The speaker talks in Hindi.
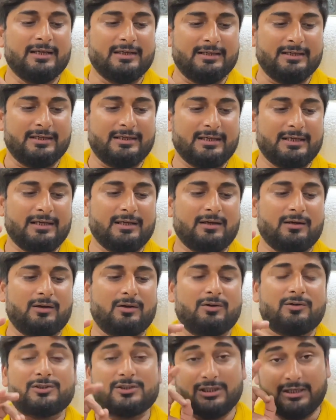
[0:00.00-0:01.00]
ठीक है
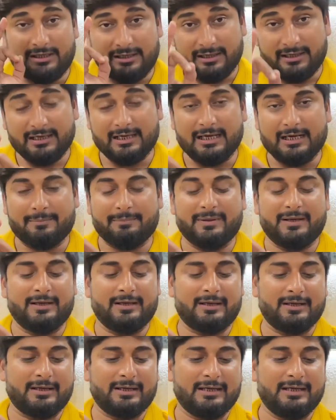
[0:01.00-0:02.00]
और शटरिंग
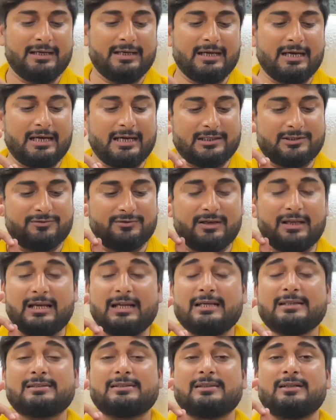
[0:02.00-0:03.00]
कारपेंटर की एज वेल
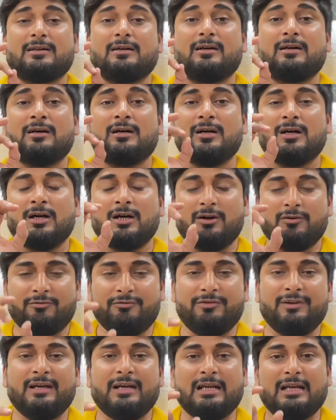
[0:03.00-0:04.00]
एज
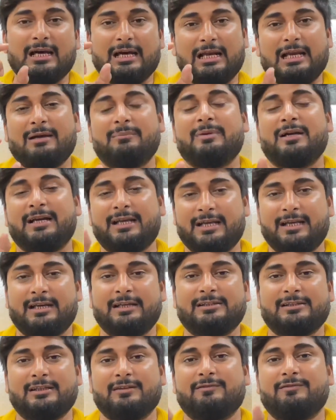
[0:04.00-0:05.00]
व्हील अलाइनमेंट
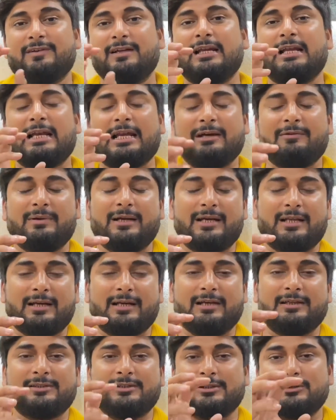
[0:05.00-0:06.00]
टेक्नीशियन व्हील अलाइनमेंट
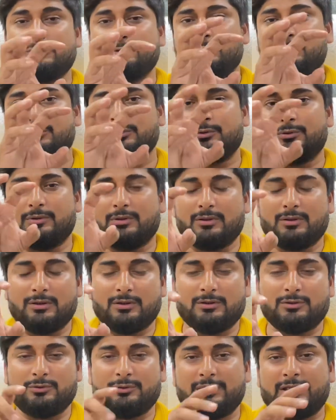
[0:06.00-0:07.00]
टेक्नीशियन जो
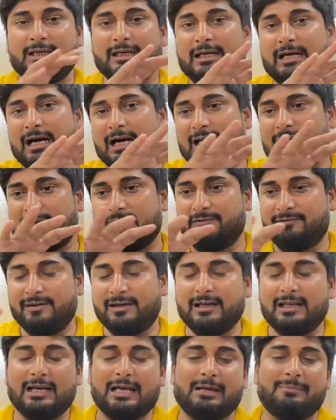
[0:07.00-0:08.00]
जो है कि कार का
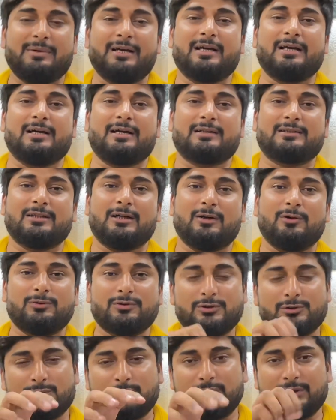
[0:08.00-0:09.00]
व्हील अलाइनमेंट करता हो
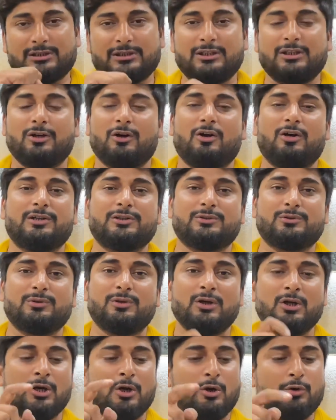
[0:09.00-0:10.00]
जिसको अच्छी नॉलेज
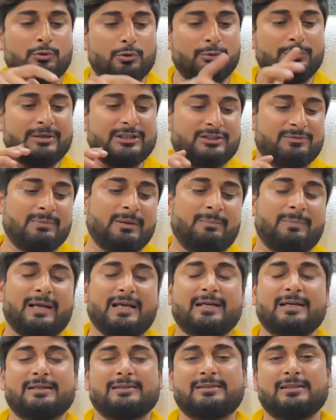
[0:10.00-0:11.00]
हो वो भी इसमें
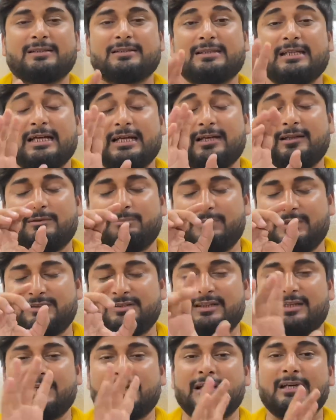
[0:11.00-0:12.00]
अप्लाई कर सकता है
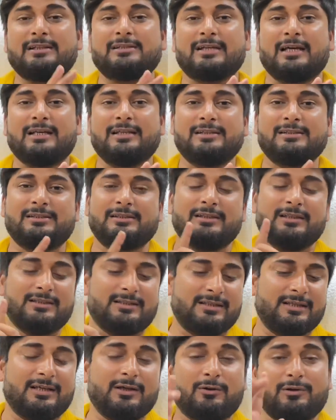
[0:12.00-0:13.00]
बेसिक इंग्लिश आनी चाहिए
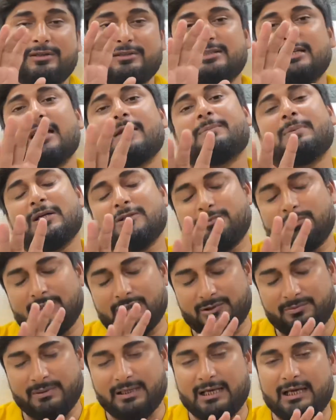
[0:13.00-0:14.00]
ठीक है और इसी आर पासपोर्ट
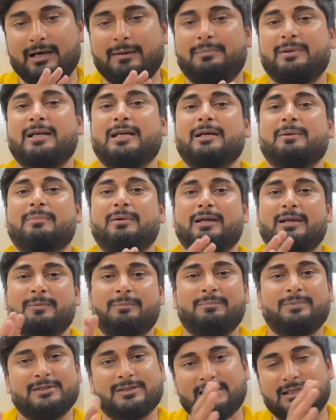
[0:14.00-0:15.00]
इसमें अप्लीकेबल है
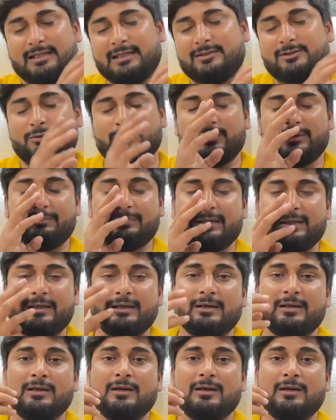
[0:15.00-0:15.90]
इसके जो हमने